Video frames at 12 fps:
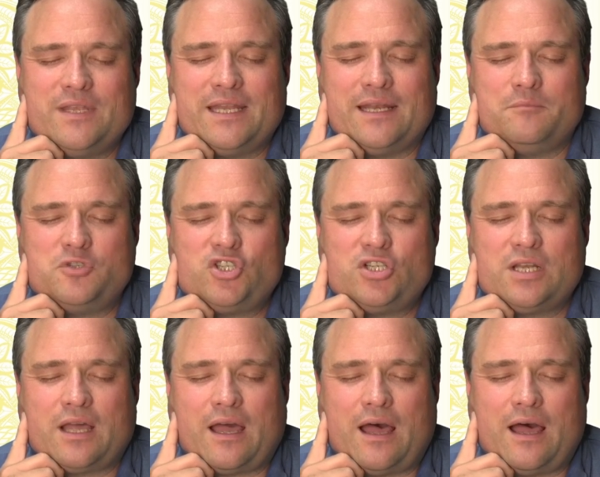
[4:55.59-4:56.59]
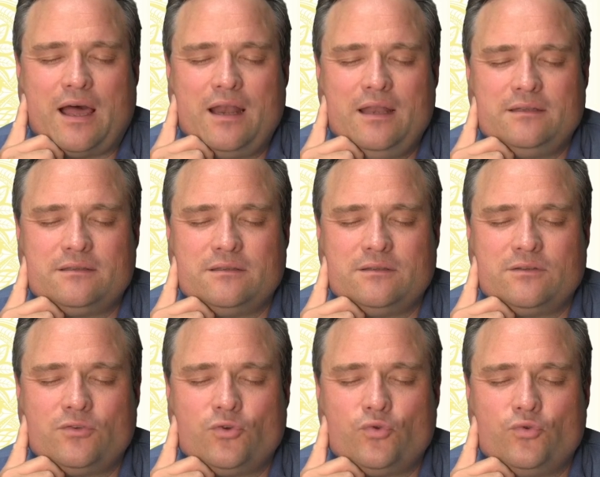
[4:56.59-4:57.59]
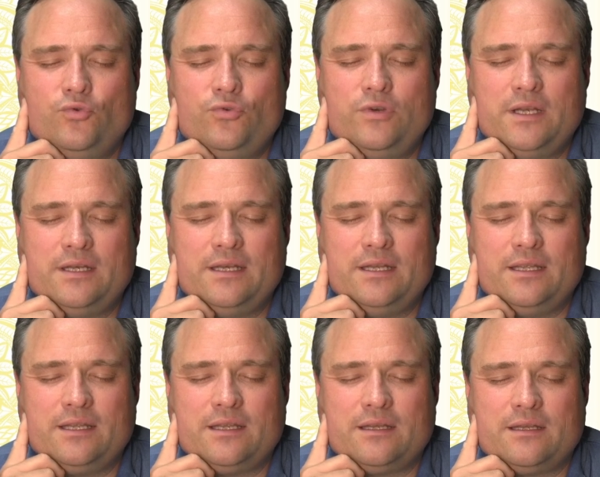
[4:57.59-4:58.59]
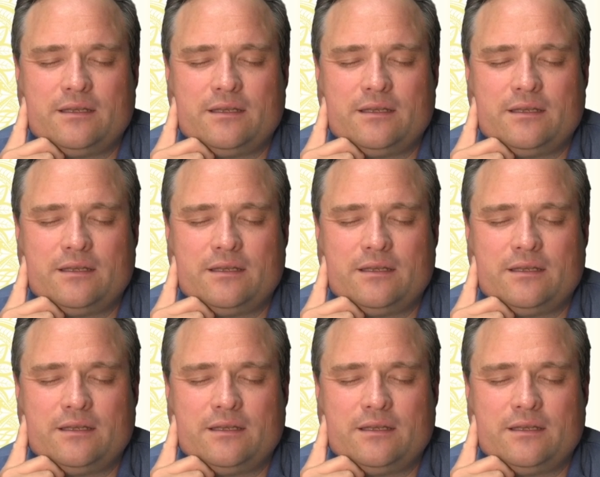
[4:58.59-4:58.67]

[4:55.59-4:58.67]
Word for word: einem strahlenden grünen Licht.